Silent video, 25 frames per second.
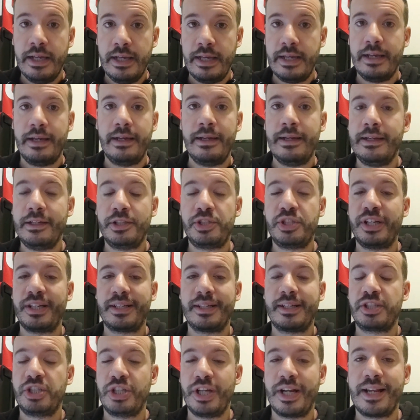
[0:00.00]
Eh,
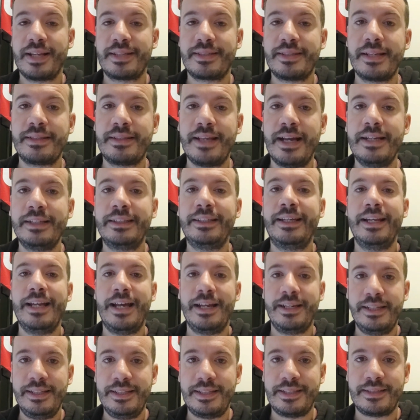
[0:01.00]
c'era stata anche
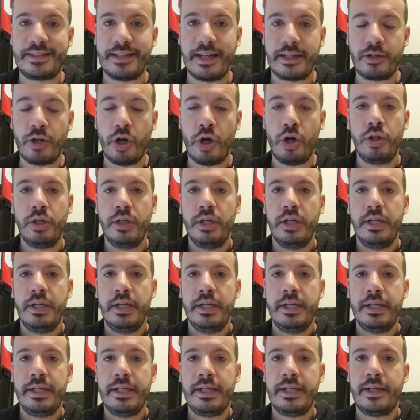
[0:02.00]
la rissa no?
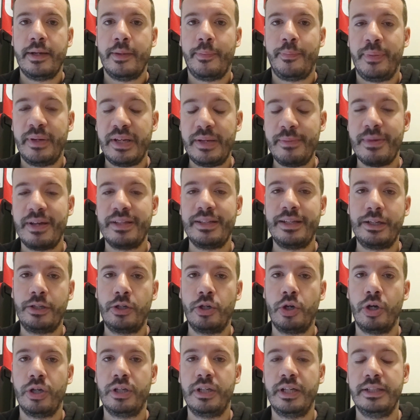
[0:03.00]
eh, prima del
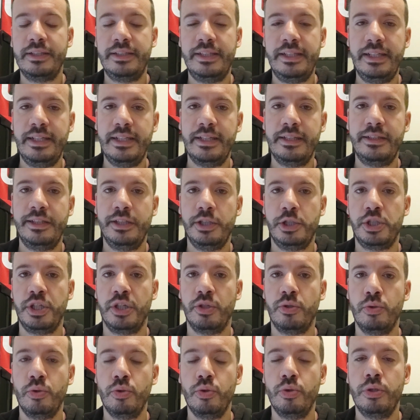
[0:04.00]
gol di, di,
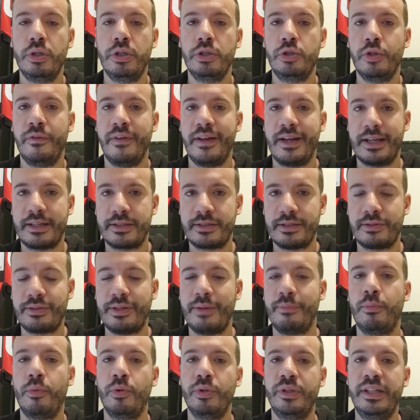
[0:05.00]
Giroud, dove era
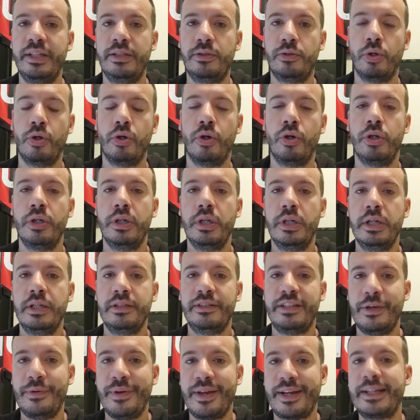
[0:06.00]
stato ammonito
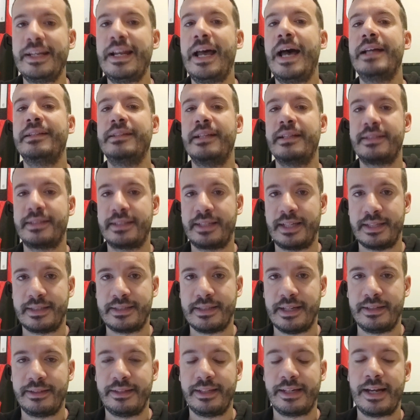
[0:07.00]
Teo Hernandez che
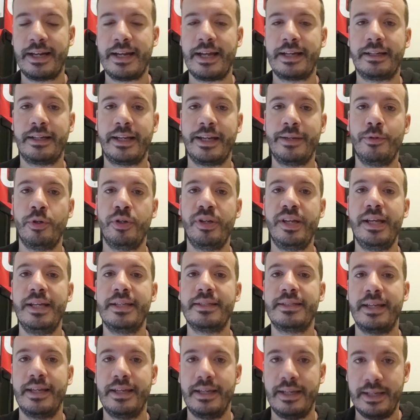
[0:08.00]
salterà la
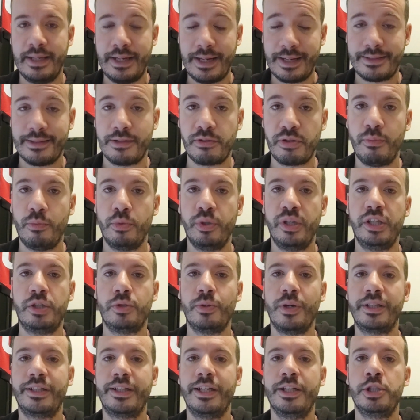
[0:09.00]
Cremonese, era stato
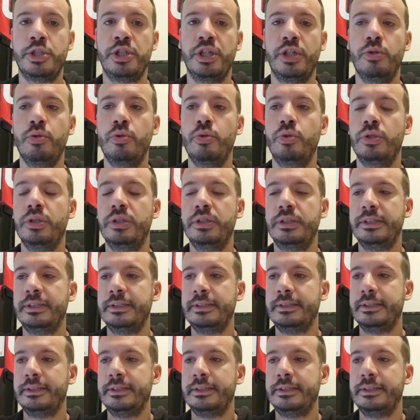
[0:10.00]
ammonito anche Giroud.